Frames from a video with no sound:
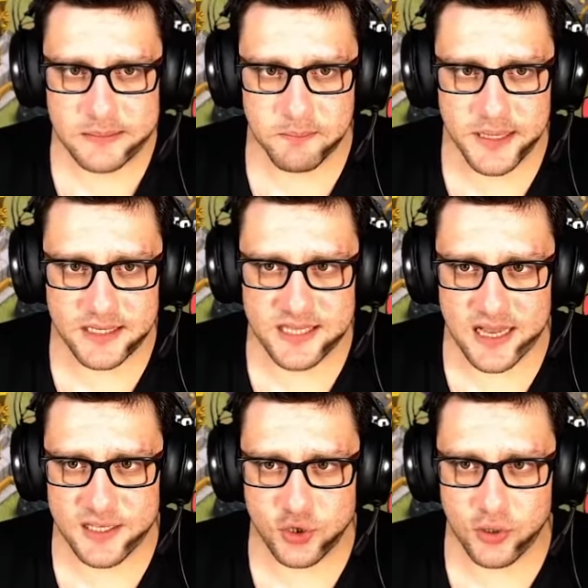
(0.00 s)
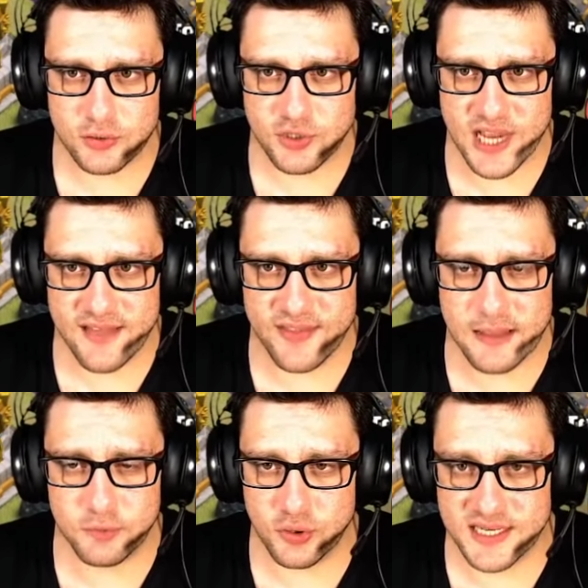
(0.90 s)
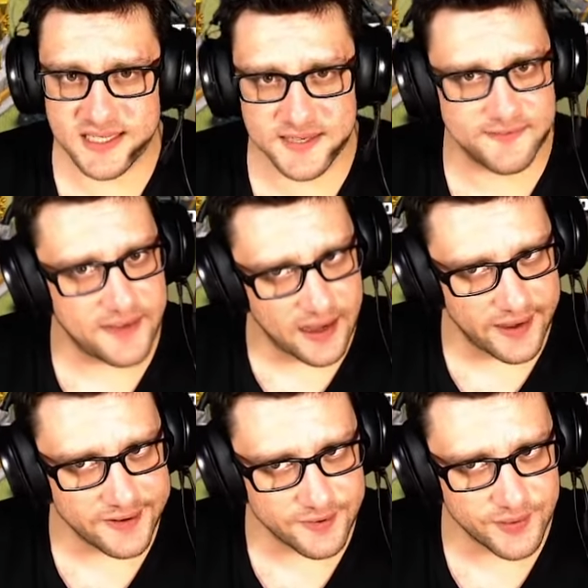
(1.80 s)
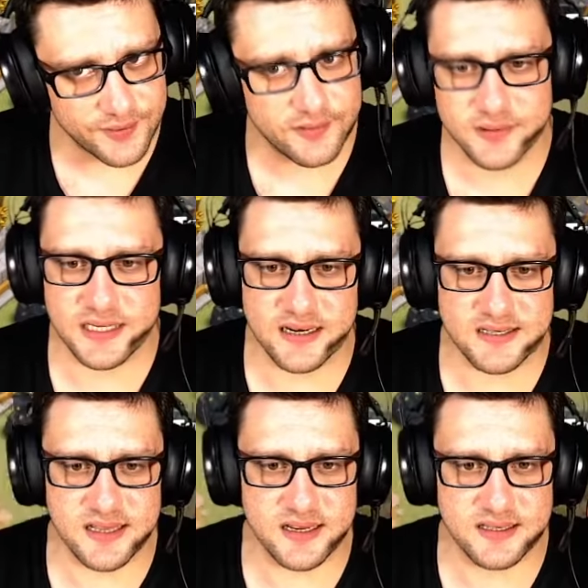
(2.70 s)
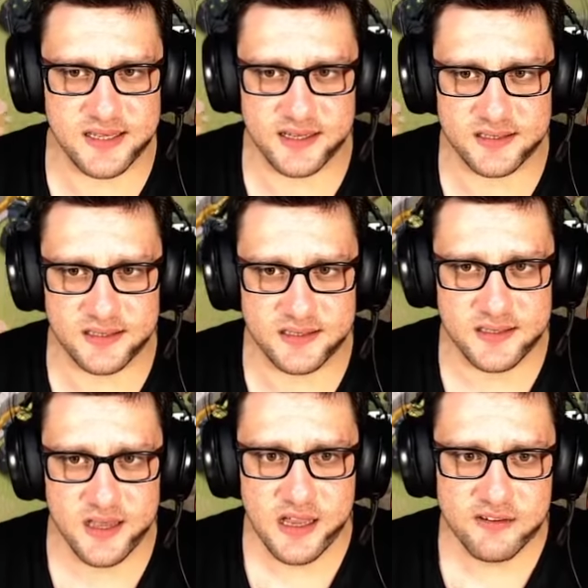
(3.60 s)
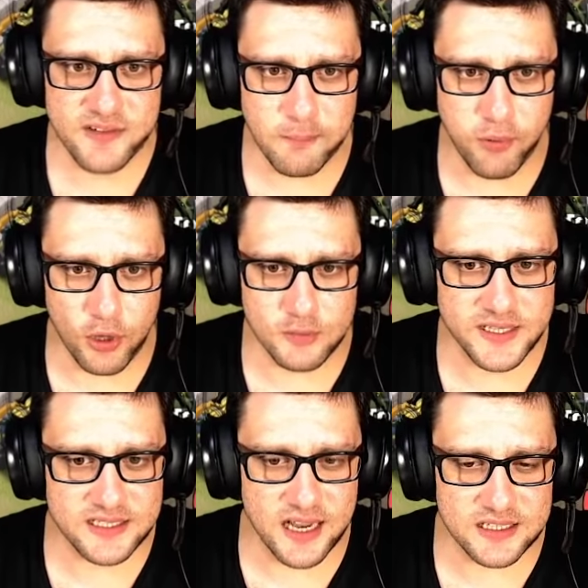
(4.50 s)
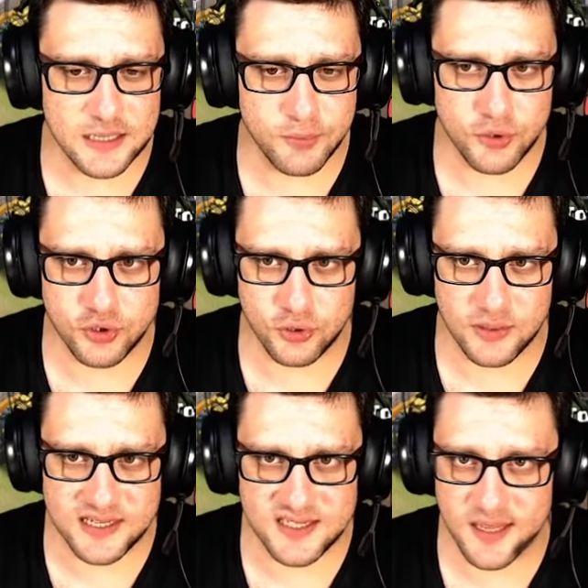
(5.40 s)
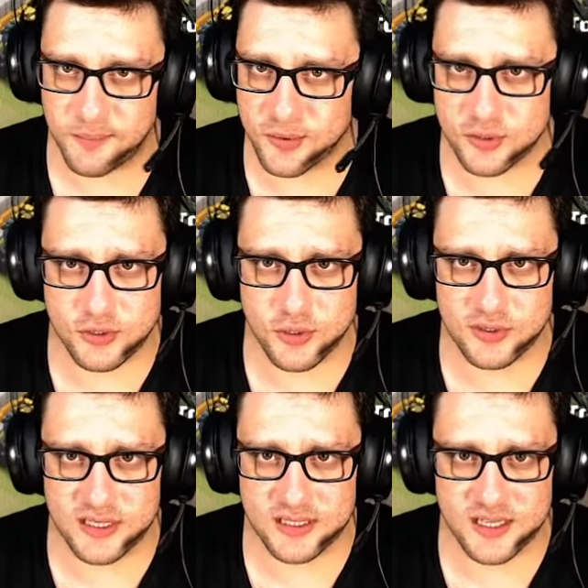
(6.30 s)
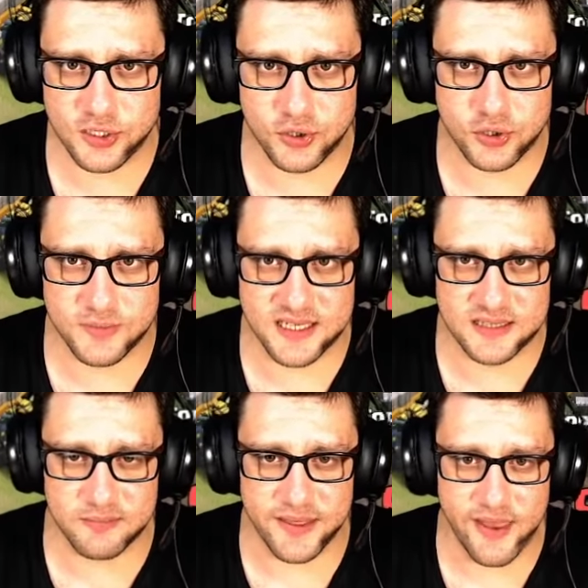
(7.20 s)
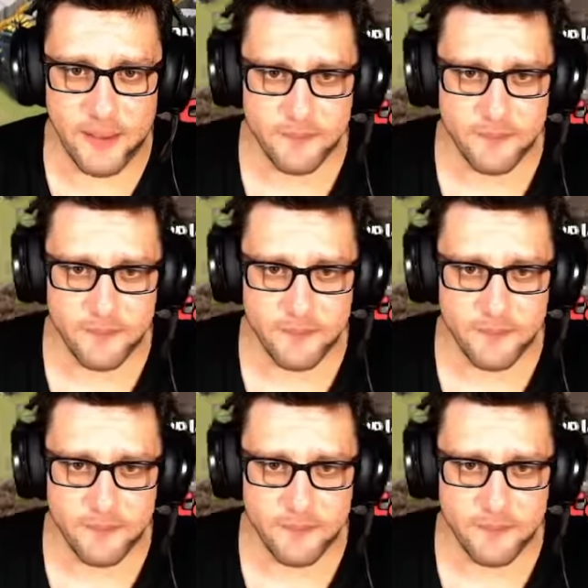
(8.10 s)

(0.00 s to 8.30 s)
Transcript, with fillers: Bir tane çoklu cehennem kulesi var. Yarasalara tehdit. Ve bol miktarda büyücü kulesi. Pozisyonları da hiç hoşuma gitmedi.